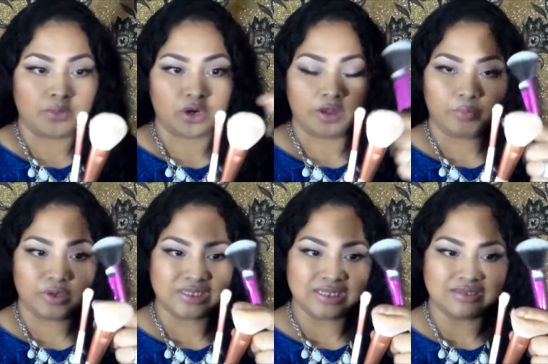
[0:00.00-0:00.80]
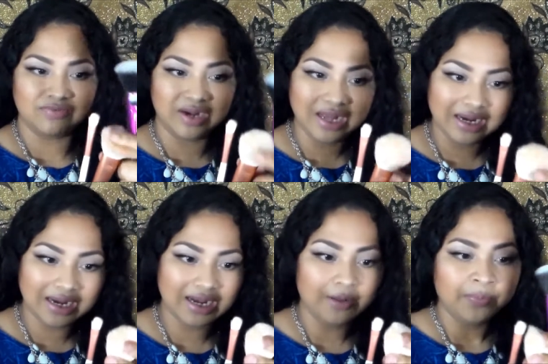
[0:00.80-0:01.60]
Por ejemplo, esta es
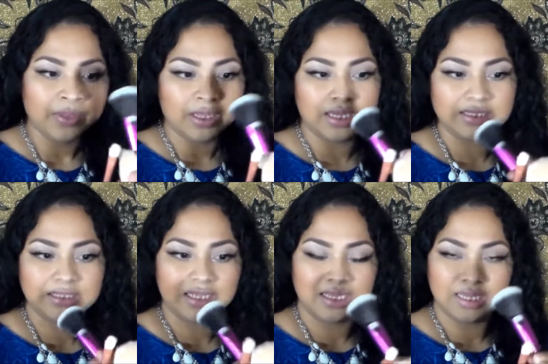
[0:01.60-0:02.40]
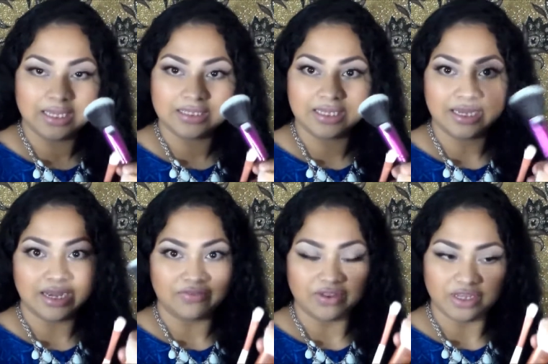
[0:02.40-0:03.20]
blanca, esta es de
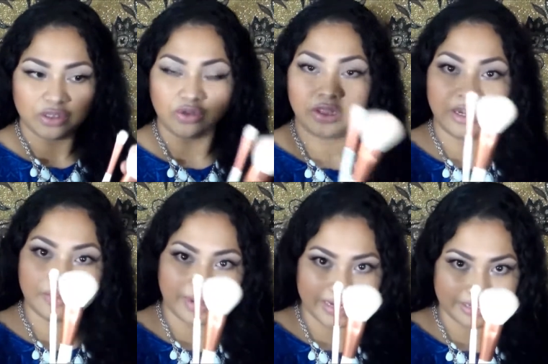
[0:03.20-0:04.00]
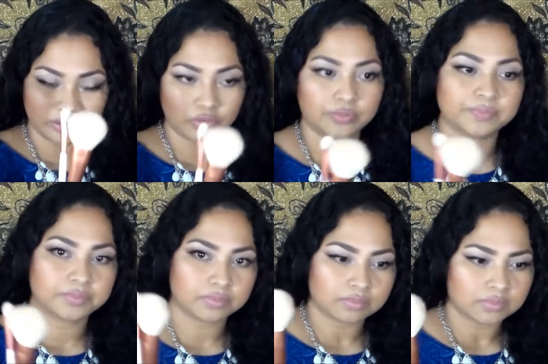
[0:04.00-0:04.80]
cabellito de animalito.
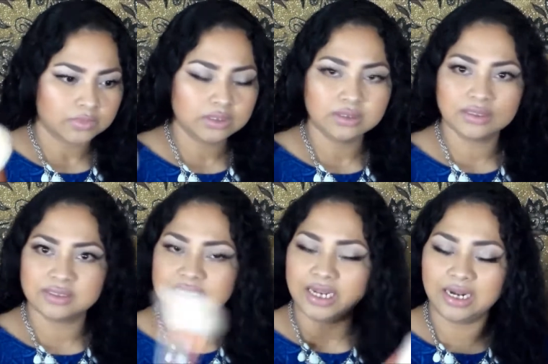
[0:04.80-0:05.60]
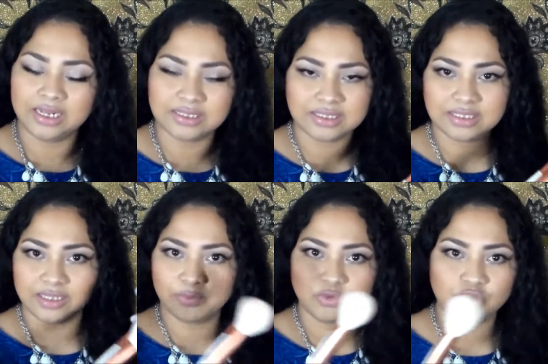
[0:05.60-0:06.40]
Ya las hacen
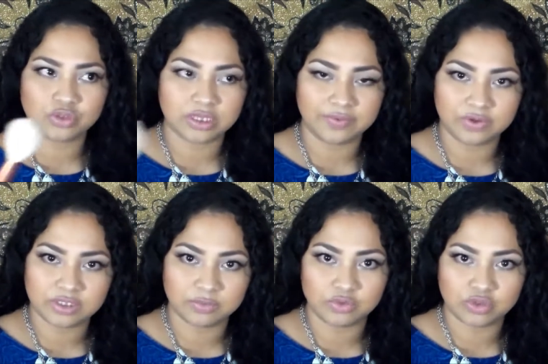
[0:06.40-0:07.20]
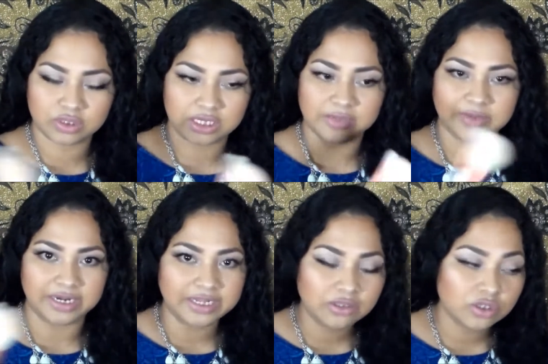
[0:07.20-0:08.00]
de muchos cabellos de muchos
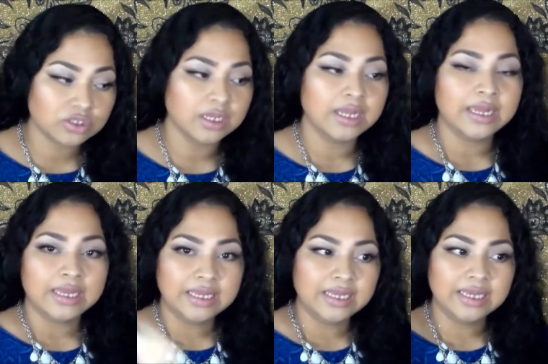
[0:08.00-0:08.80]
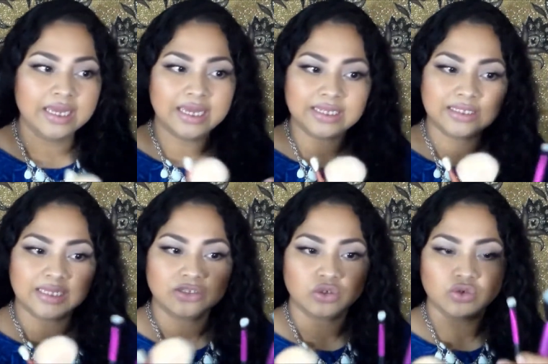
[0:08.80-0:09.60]
animalitos. Y
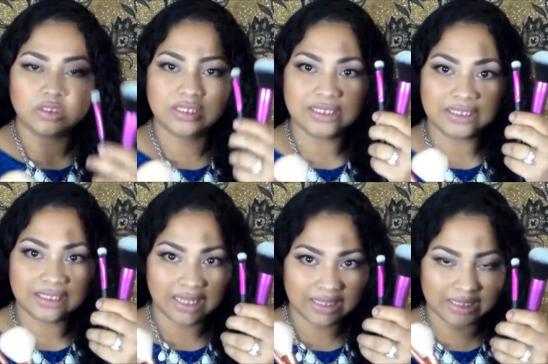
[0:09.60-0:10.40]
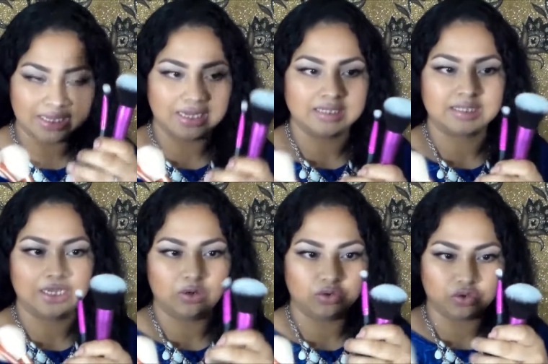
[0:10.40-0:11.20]
estas son sintéticas,
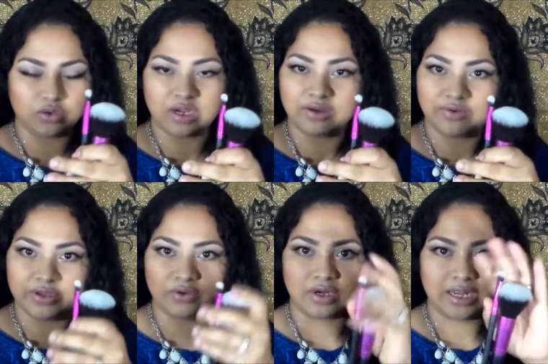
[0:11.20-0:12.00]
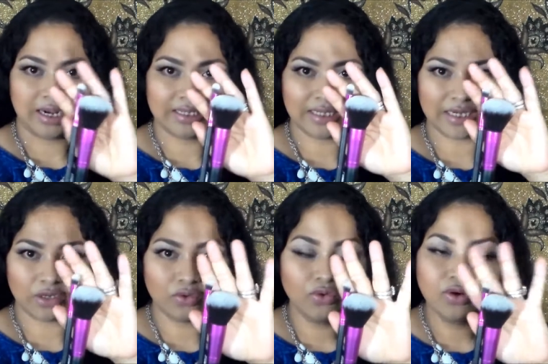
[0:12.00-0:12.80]
que no son cabellos reales de
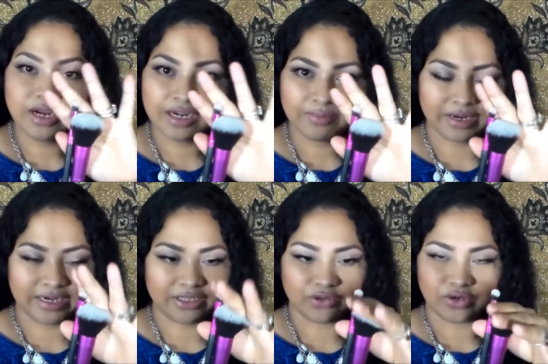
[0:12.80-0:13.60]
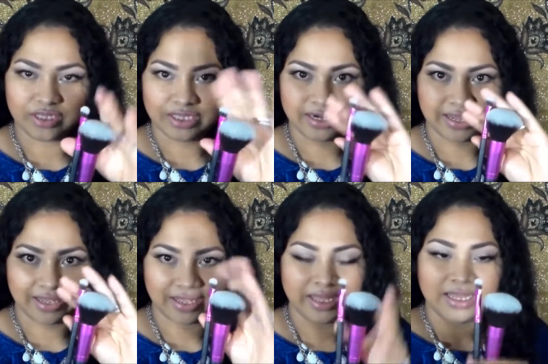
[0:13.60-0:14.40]
ningún animalito ni de
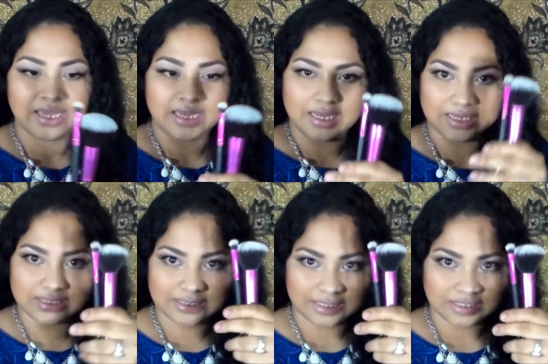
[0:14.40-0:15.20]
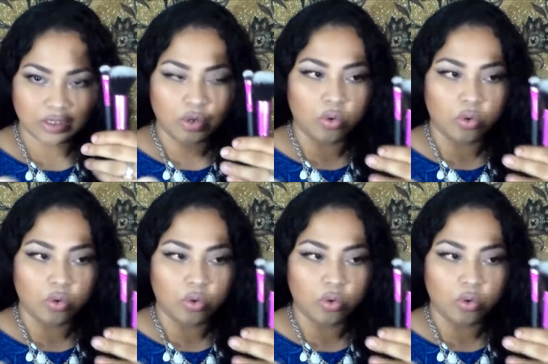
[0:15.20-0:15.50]
nada. Estas